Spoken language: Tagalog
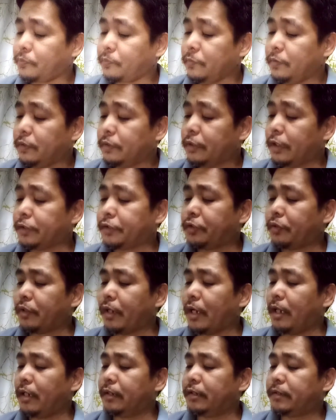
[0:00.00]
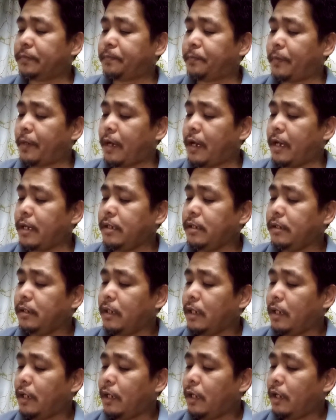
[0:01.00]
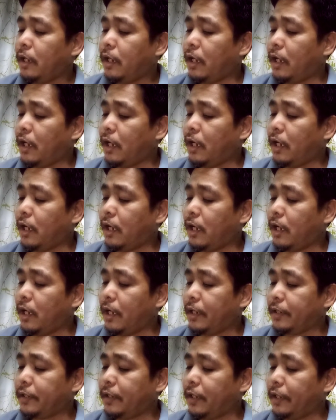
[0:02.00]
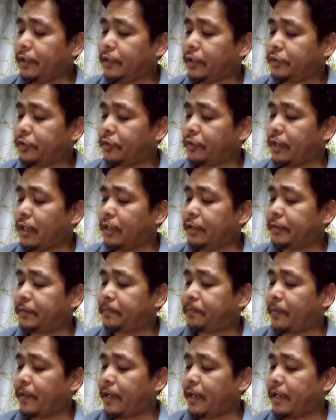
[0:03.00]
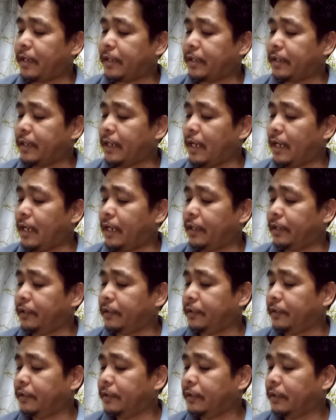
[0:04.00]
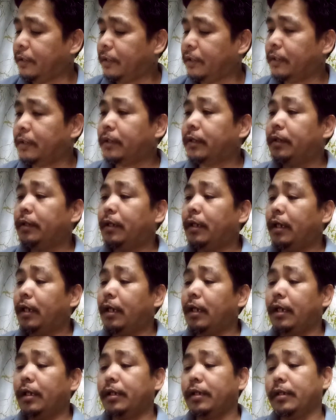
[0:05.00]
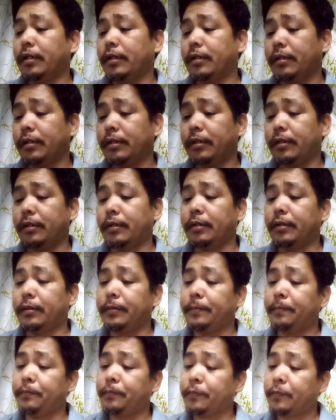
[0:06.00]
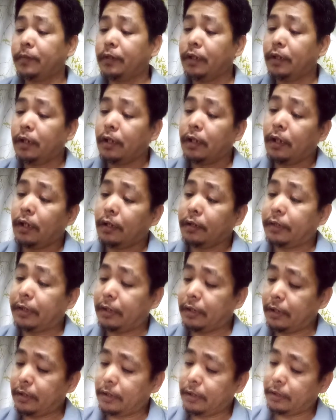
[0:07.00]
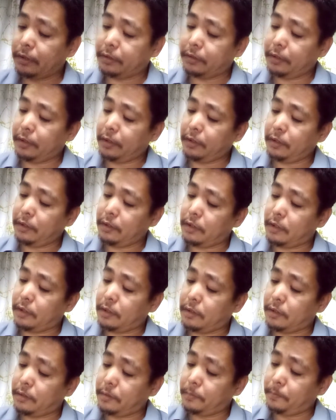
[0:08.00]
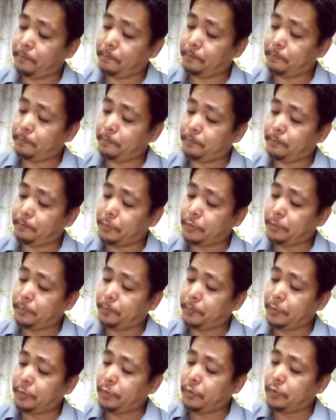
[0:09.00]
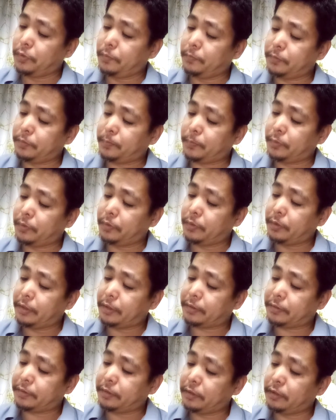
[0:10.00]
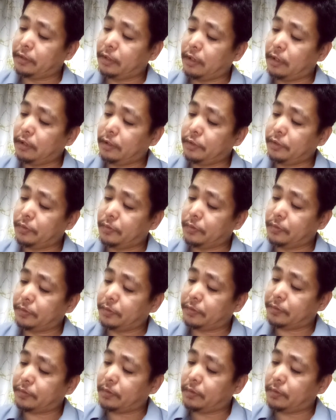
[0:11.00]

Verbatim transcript: Natural spray. Ah, uh, yan, natural spray, yan ay uh, tingnan natin uh, perfumes for external use